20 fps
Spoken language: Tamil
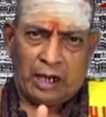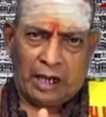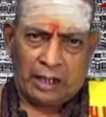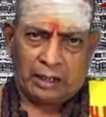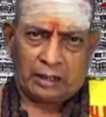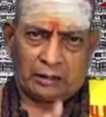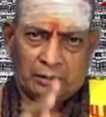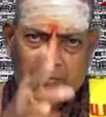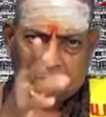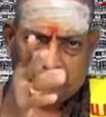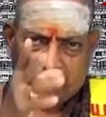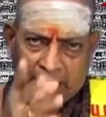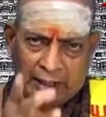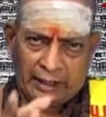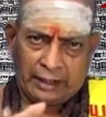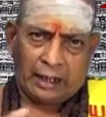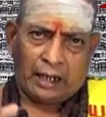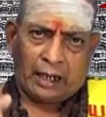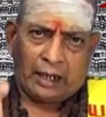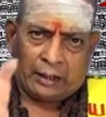அல்லது
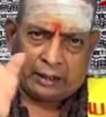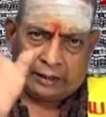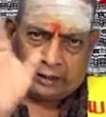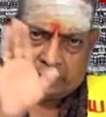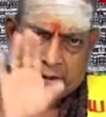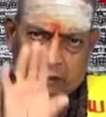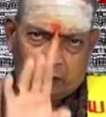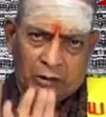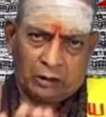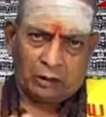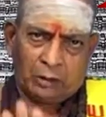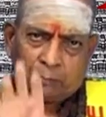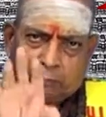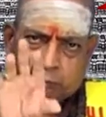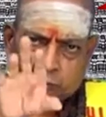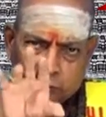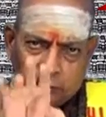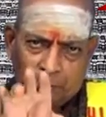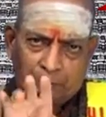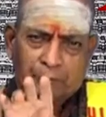பழைய ஆலயங்களையோ
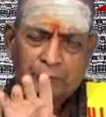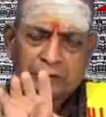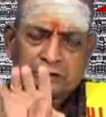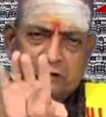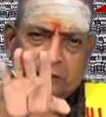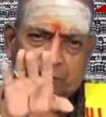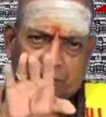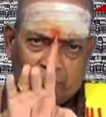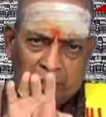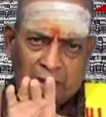புதுப்பித்து